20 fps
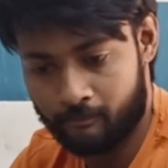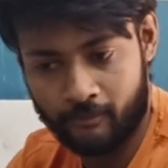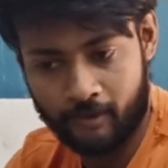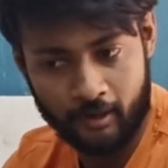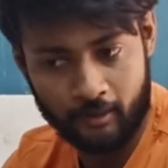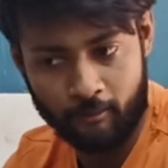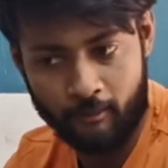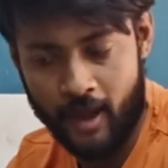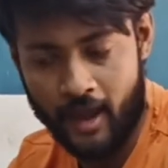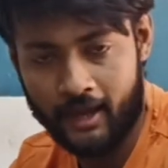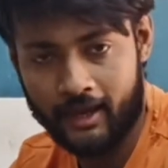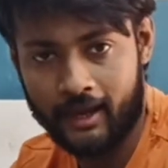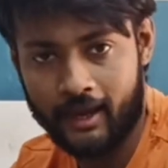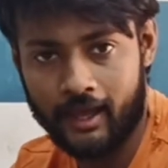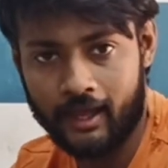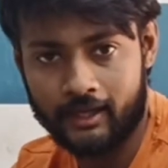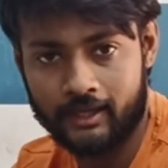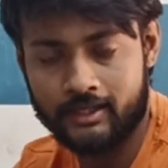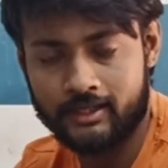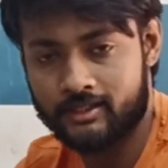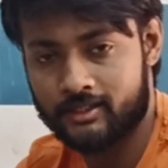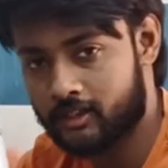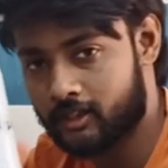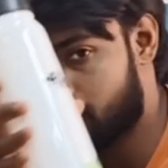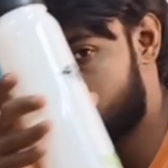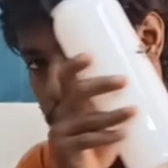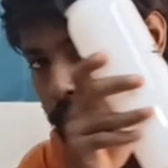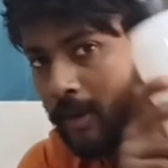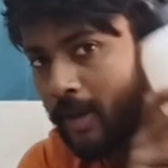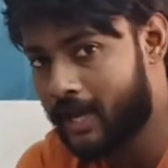నేను బ్యాగ్ క్యారీ
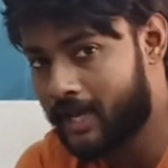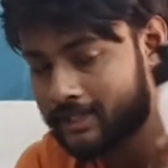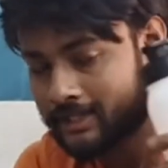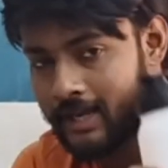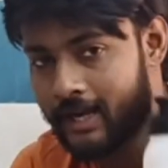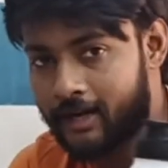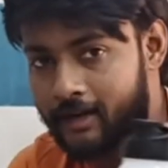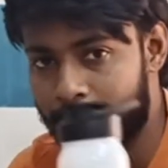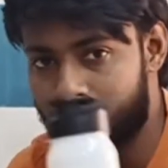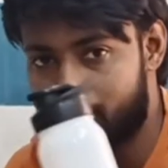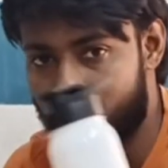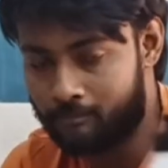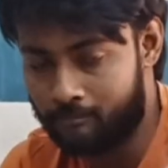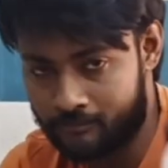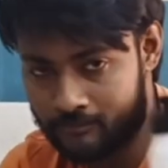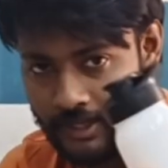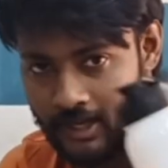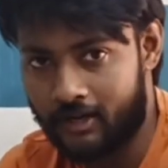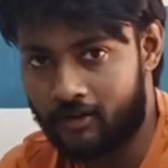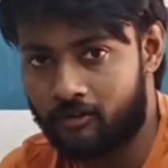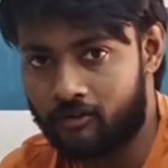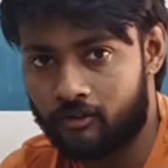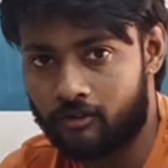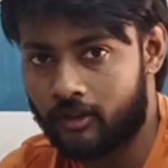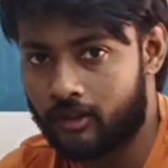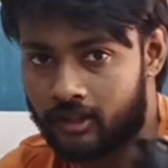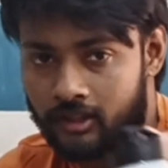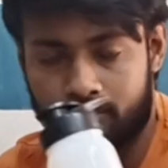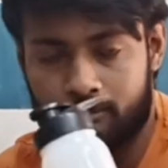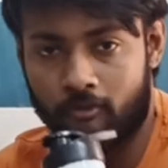చేసేటప్పుడు బ్యాగ్ సైడ్ సైడ్ ఉంటుంది
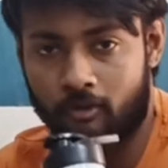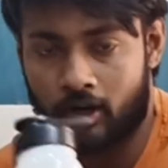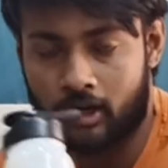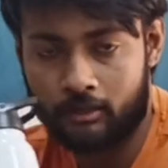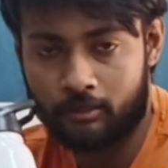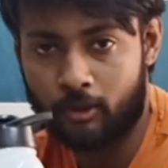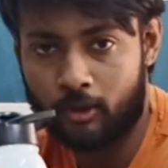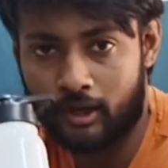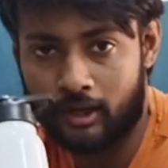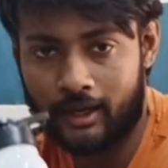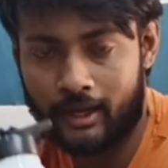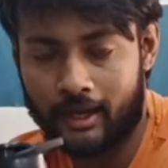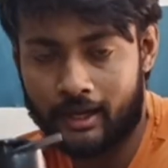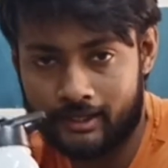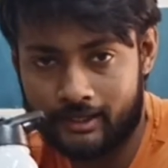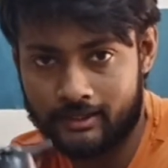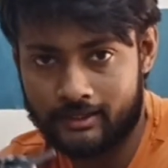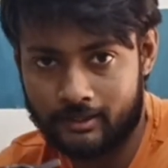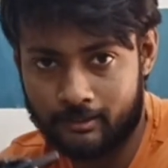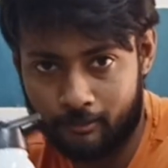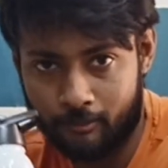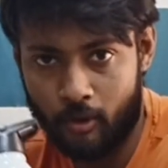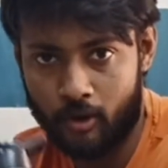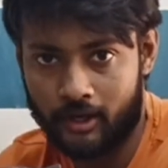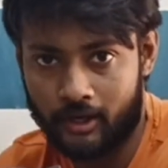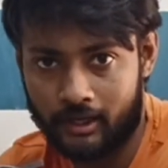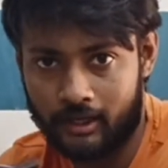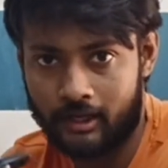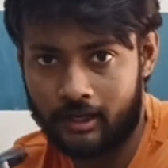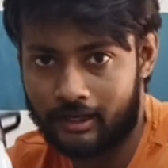కదా వాటర్ బాటిల్ క్యారీ చేసే
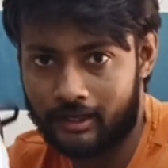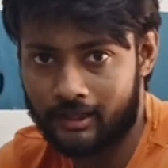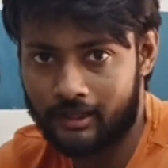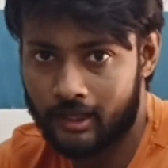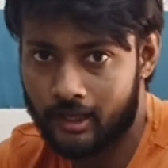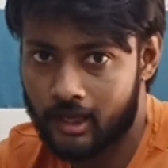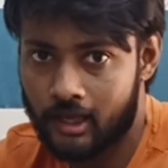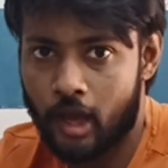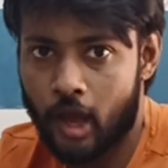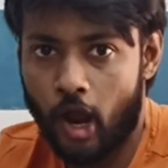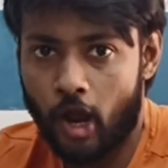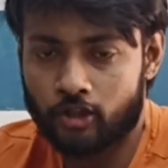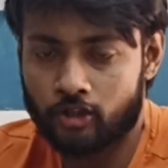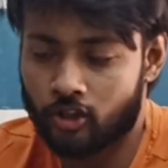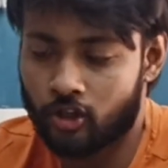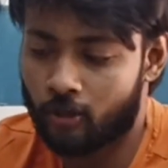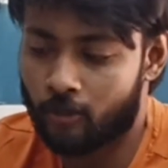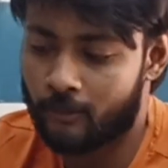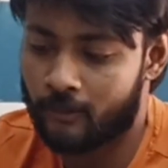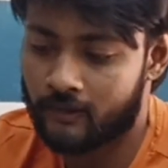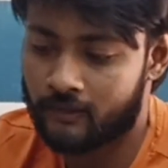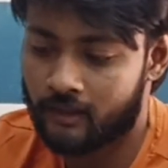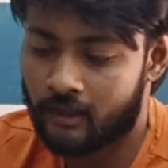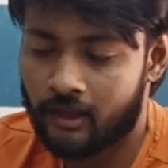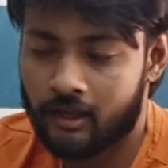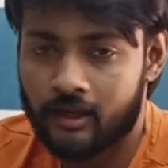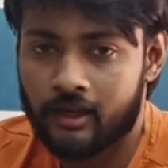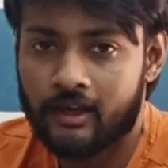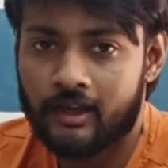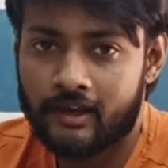పాకెట్ లాంటిది అందులో పెడితే
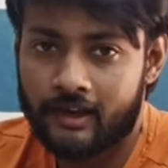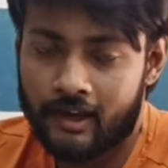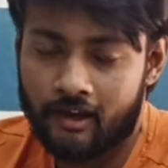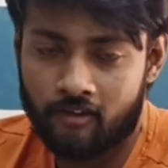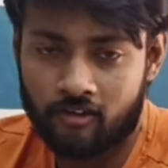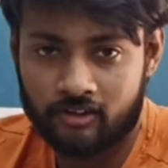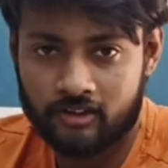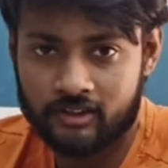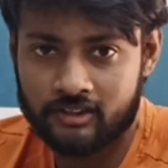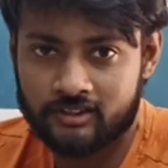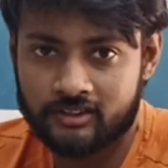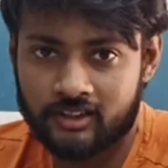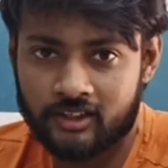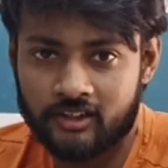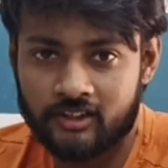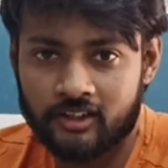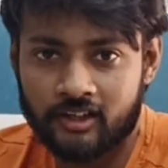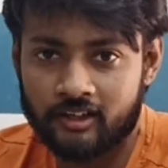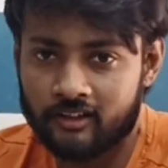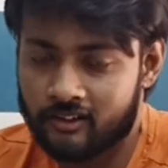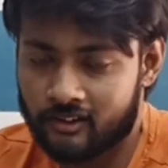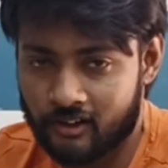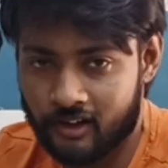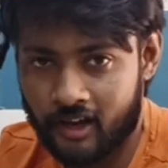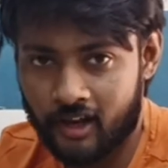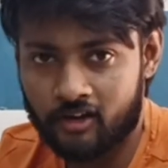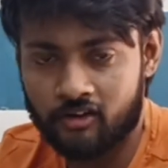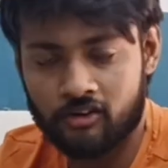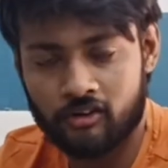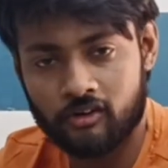ఎవరు తీస్తాడో తెలియదు
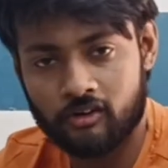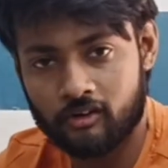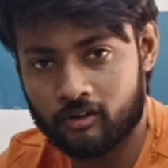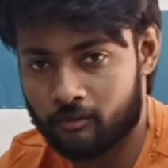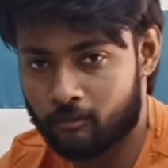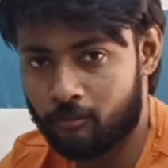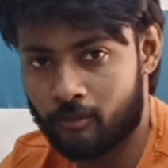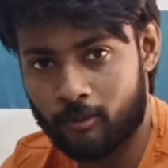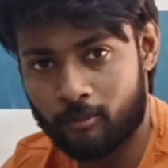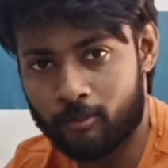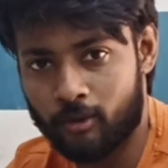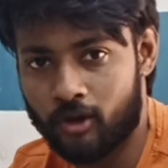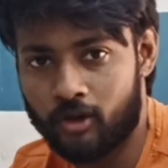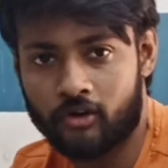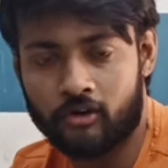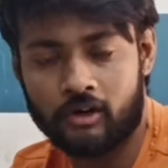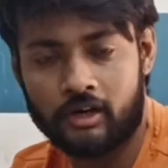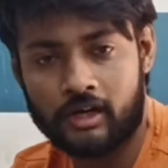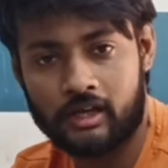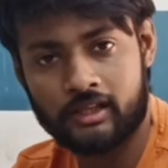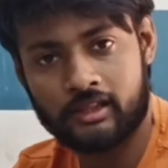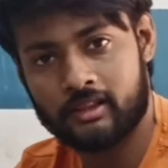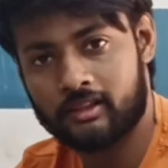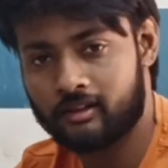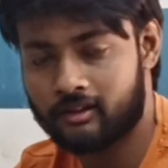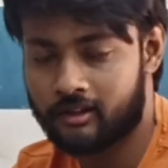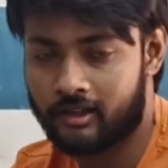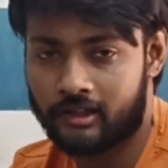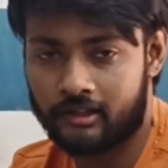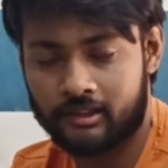నేను మబ్బులో ఉన్న
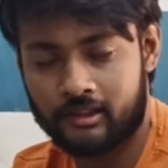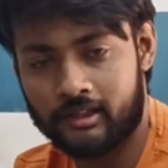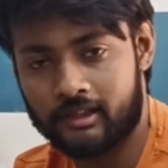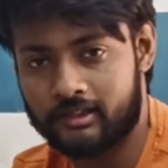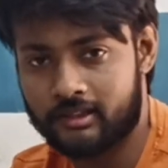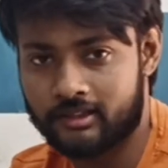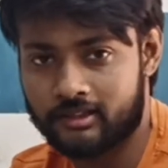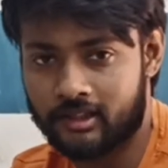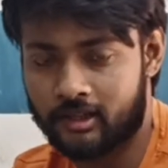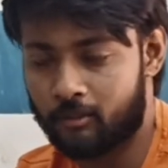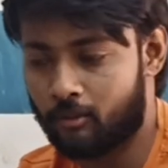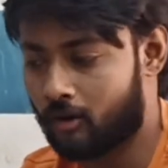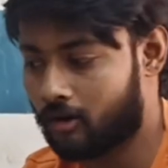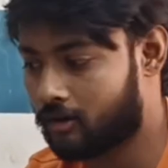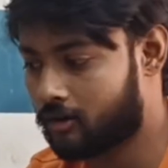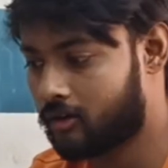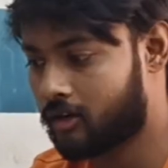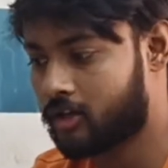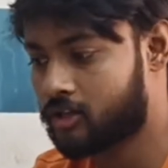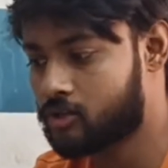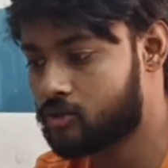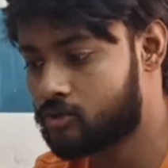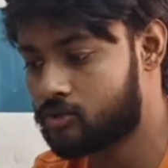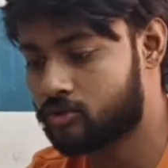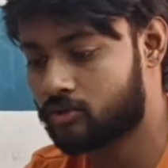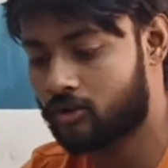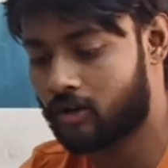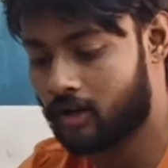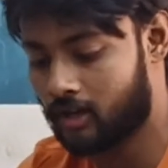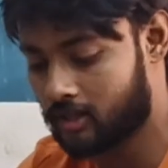తీసేసాడు బాటిల్ నేను
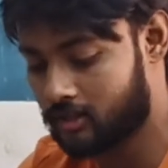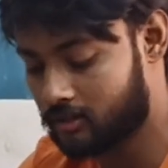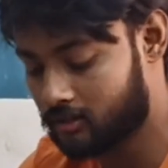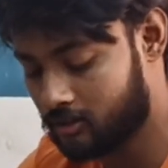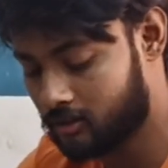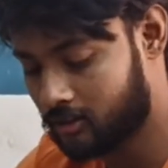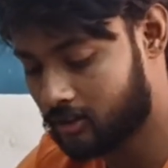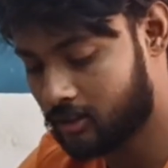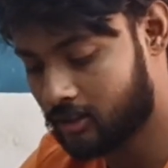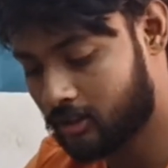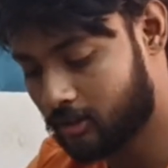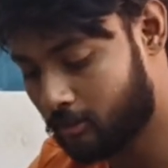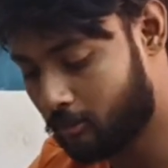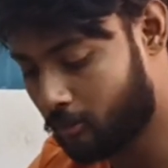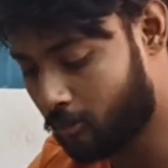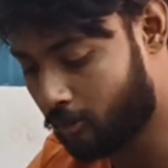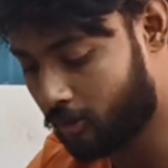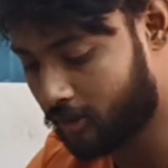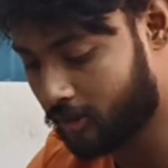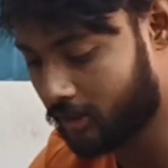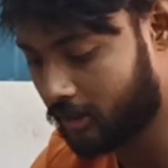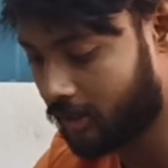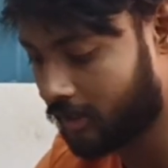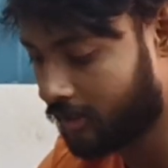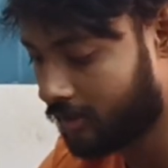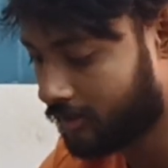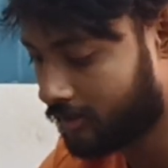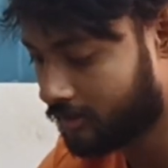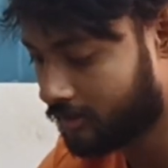చూసుకోలేదు పోయింది